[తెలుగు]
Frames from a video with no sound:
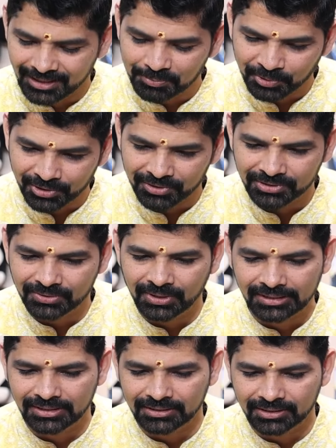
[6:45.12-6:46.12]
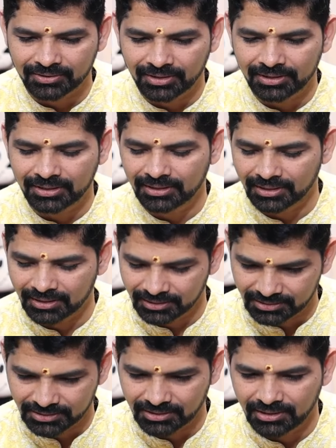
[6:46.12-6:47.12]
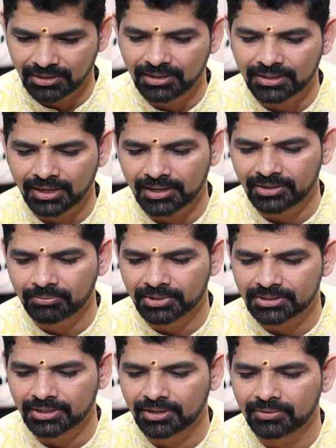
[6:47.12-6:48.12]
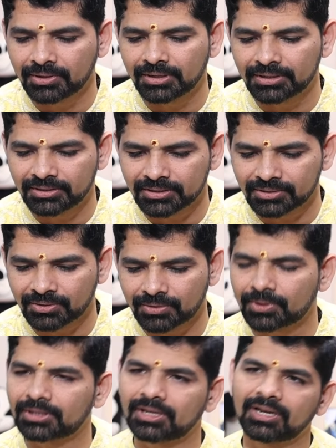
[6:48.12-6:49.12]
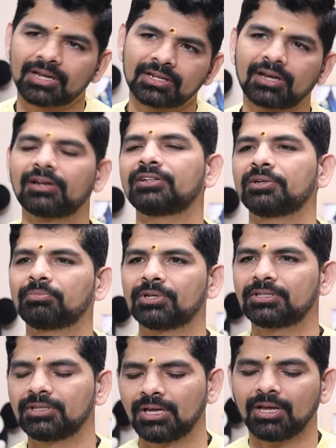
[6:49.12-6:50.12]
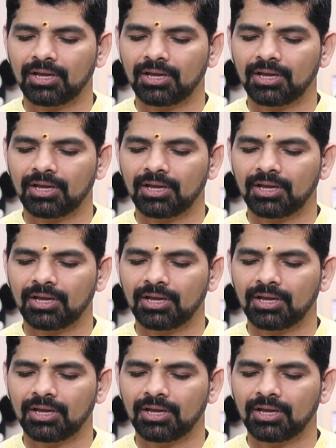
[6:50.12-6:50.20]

ఈ పునర్వసు నక్షత్రం వాళ్ళకి ఈ టయాన్ని బెస్ట్గా యూటిలైజ్ చేసుకొని ఉన్నతంగా ఎదగాలని చెప్పేసి